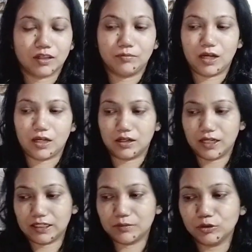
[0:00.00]
বা
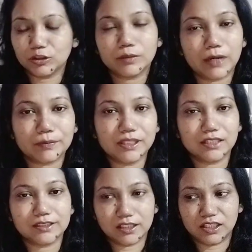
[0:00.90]
এটা বলতে পারবে না
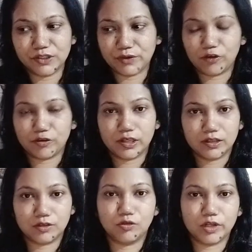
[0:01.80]
যে গিভ অ্যাওয়ে
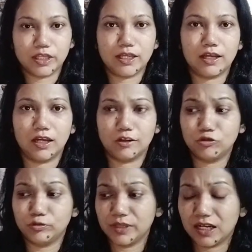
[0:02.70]
করে
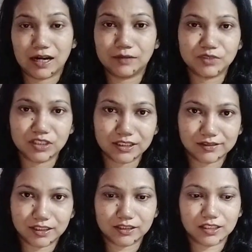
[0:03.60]
খুবই খারাপ জিনিস
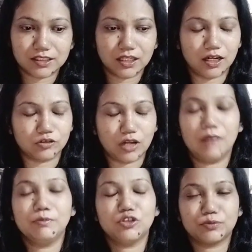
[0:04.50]
দিয়ে দিয়েছে কারণ
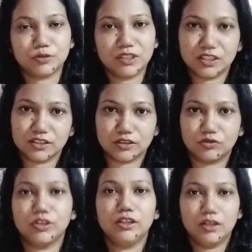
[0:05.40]
আমি সবসময় চেষ্টা
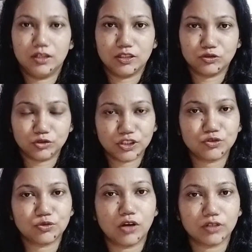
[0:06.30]
করি যদি কিছু
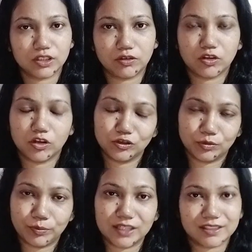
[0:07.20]
কাউকে দেওয়ার হয় তো
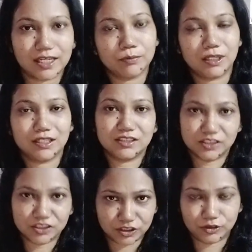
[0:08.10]
বেস্ট অ্যান্ড বেটার
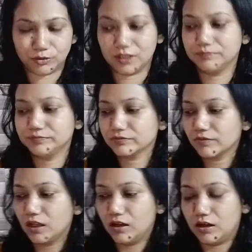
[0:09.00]
জিনিসটা দেওয়ার
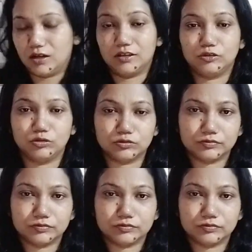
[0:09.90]
তো